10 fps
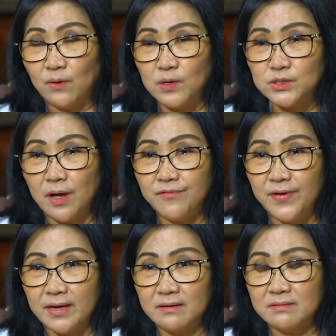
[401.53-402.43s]
can also
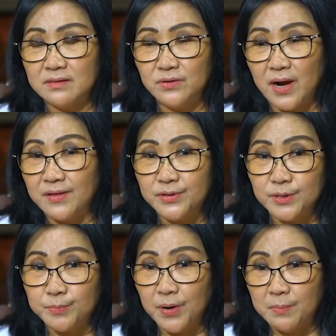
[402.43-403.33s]
affect your
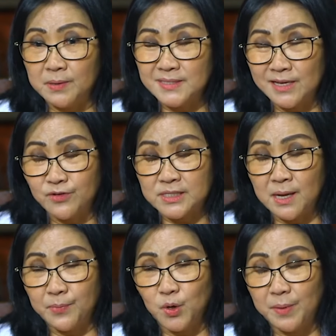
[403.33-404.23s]
other problems. Like for
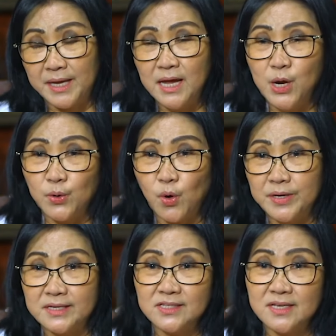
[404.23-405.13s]
example, kung may
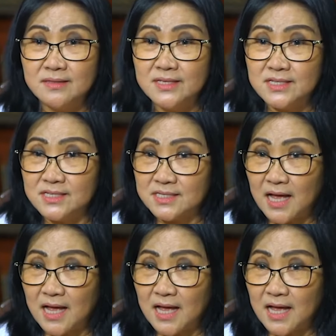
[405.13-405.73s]
chronic skin disease